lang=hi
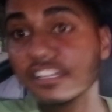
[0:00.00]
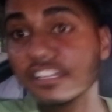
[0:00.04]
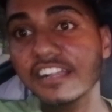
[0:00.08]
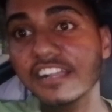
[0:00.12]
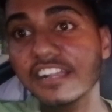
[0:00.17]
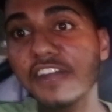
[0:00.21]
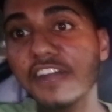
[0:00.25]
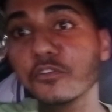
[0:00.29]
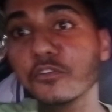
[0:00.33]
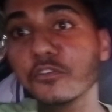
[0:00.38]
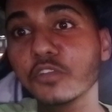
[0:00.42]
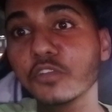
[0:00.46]

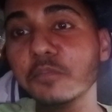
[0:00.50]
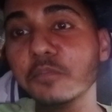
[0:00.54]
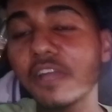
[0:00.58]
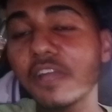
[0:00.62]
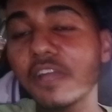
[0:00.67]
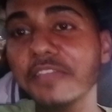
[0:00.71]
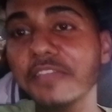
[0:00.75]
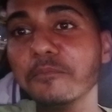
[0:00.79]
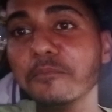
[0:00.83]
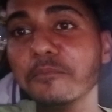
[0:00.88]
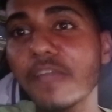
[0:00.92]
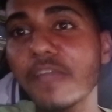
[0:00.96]
थकान हो गई
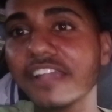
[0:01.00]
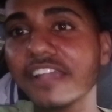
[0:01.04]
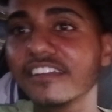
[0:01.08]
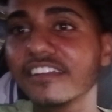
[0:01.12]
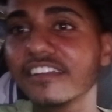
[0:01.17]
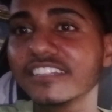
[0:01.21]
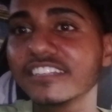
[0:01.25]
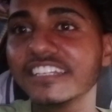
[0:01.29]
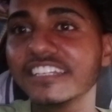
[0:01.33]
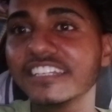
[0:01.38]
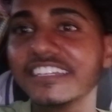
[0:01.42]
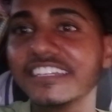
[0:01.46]
भाई
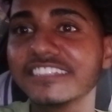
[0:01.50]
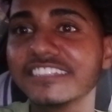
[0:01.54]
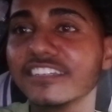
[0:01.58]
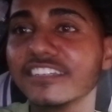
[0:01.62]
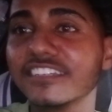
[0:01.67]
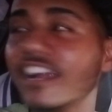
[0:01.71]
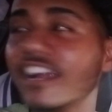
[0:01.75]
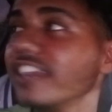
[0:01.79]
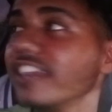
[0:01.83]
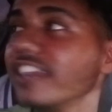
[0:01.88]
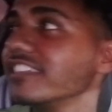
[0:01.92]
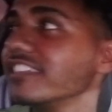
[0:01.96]
भयंकर तरीके से
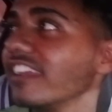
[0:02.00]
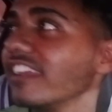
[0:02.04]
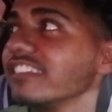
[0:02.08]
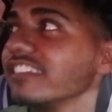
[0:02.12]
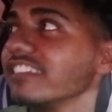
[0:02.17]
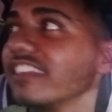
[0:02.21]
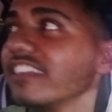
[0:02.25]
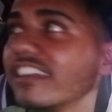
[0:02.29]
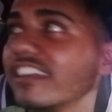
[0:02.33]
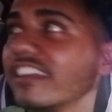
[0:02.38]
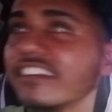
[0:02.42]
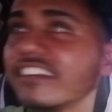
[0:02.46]
गाड़ी चला
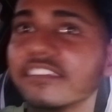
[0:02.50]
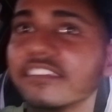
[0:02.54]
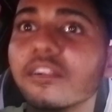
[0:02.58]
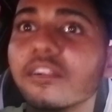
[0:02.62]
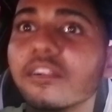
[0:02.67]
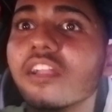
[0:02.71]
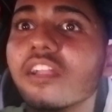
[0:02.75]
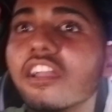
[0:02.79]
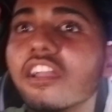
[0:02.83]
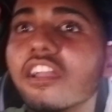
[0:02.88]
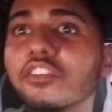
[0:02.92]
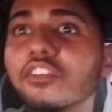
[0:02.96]
चला
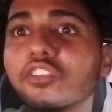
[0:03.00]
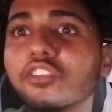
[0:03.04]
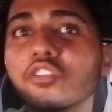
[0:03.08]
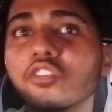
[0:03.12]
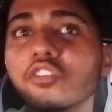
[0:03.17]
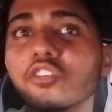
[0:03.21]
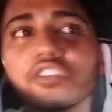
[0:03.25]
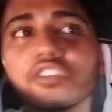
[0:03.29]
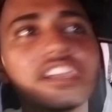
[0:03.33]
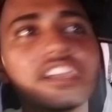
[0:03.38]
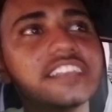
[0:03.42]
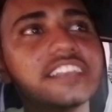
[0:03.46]
कर
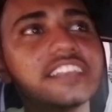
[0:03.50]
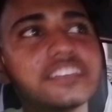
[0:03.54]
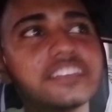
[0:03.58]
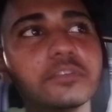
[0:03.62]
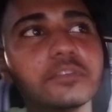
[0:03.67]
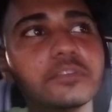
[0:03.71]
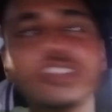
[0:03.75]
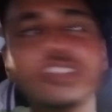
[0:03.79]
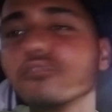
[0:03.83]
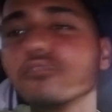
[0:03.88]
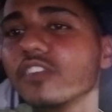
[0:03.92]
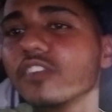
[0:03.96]
क्योंकि गाइस
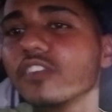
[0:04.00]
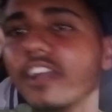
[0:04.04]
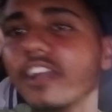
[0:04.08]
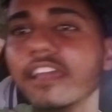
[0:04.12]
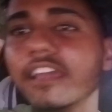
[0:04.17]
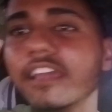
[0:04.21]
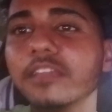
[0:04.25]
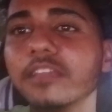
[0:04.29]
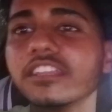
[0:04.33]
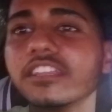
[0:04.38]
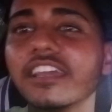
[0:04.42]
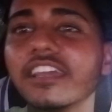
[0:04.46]
अभी
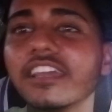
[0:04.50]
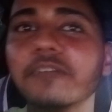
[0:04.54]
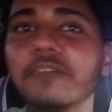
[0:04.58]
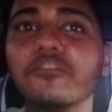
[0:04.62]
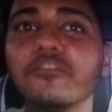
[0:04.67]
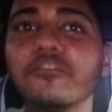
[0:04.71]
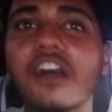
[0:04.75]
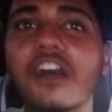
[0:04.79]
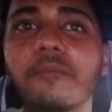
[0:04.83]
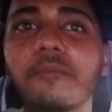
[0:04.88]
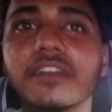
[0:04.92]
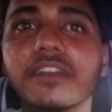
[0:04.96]
गए थे
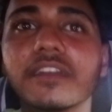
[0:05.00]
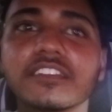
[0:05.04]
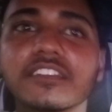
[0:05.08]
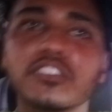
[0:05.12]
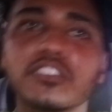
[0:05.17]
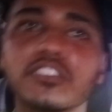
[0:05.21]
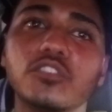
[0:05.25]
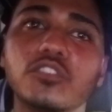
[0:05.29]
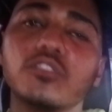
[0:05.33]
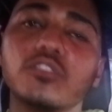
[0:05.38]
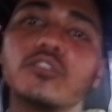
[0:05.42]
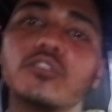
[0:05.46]
हम पर
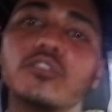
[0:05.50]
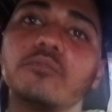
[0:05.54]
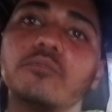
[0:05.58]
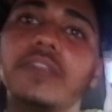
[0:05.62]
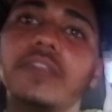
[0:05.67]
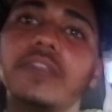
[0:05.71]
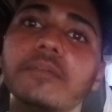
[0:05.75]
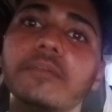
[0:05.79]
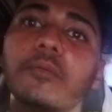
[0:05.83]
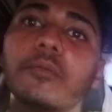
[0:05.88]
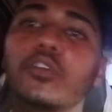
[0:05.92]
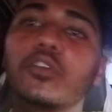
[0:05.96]
क्यों
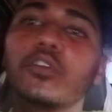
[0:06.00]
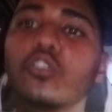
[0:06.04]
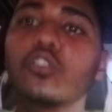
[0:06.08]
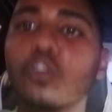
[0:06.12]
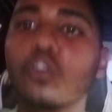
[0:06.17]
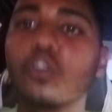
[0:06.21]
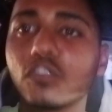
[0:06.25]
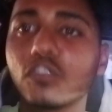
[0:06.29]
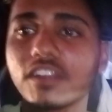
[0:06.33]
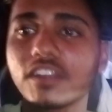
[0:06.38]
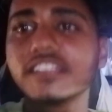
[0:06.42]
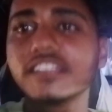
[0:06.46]
बड़ी मम्मी को
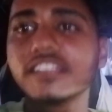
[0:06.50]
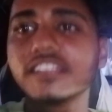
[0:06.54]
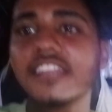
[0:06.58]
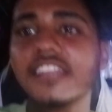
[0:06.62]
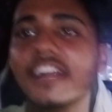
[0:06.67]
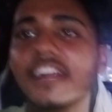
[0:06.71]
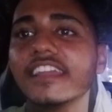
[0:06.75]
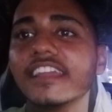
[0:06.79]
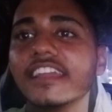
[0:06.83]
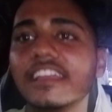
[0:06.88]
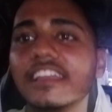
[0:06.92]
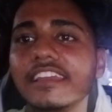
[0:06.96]
डॉक्टर के
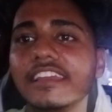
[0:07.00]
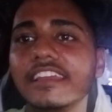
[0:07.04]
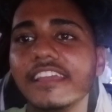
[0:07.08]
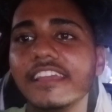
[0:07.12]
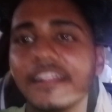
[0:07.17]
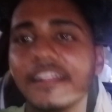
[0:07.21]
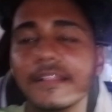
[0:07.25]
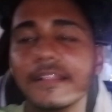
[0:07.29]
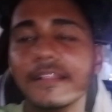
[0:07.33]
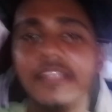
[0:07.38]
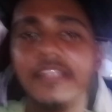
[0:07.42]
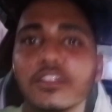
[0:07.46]
दिखाने के लिए
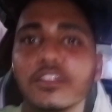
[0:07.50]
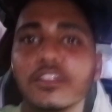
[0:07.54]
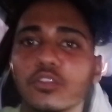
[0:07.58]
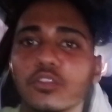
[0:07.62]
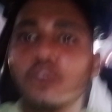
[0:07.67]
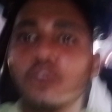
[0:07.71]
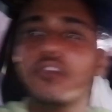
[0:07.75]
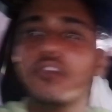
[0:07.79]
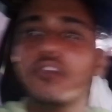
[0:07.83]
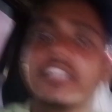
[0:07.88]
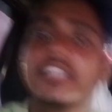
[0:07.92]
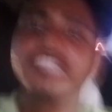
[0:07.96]

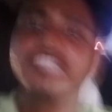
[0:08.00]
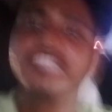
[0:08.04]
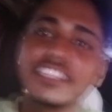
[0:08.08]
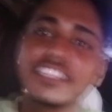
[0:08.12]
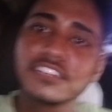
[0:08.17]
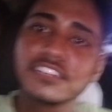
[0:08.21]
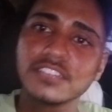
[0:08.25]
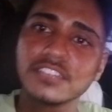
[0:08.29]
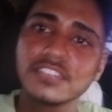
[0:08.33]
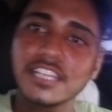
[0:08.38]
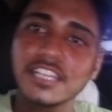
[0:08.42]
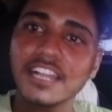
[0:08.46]
तो वहाँ से
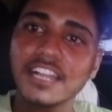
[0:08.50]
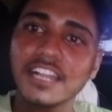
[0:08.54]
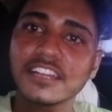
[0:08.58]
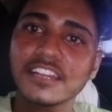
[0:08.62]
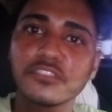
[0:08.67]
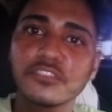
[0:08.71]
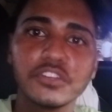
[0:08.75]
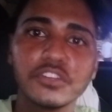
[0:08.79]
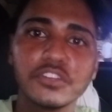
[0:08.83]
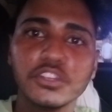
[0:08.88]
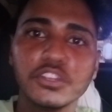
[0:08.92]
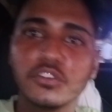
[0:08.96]

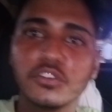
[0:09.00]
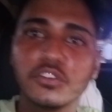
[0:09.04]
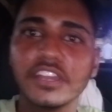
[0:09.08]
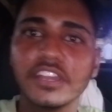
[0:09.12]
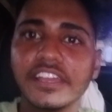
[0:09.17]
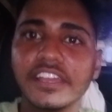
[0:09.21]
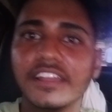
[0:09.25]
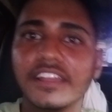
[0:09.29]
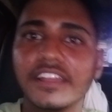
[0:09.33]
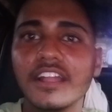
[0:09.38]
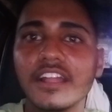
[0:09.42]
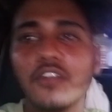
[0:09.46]
कर फ्री हो
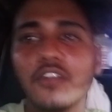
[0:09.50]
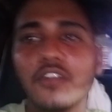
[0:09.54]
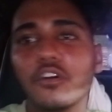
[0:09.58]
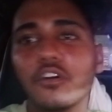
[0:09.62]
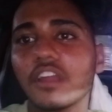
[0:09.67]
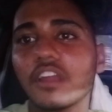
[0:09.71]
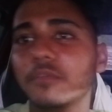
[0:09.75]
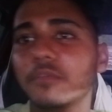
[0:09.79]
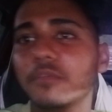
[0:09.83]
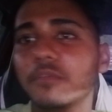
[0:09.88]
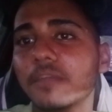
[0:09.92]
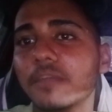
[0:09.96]
गए हैं
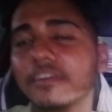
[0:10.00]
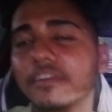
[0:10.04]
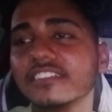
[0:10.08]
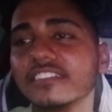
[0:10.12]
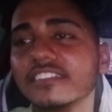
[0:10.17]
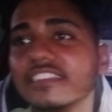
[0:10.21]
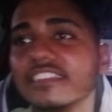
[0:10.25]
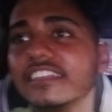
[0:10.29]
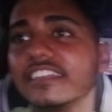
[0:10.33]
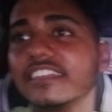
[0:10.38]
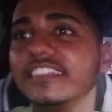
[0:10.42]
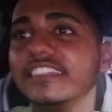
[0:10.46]
और अभी अपन
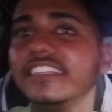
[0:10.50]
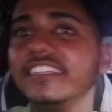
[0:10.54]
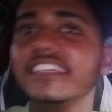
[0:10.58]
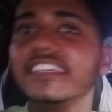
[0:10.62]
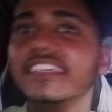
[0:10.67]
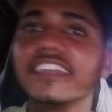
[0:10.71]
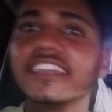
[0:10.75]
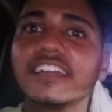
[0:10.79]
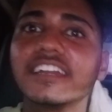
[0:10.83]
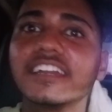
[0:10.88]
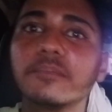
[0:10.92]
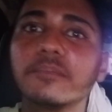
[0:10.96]
चलते हैं
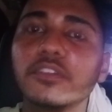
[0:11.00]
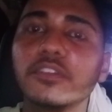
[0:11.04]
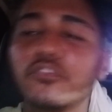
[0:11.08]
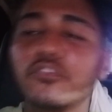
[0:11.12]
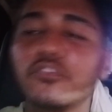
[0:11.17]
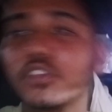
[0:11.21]
दीदी के घर पर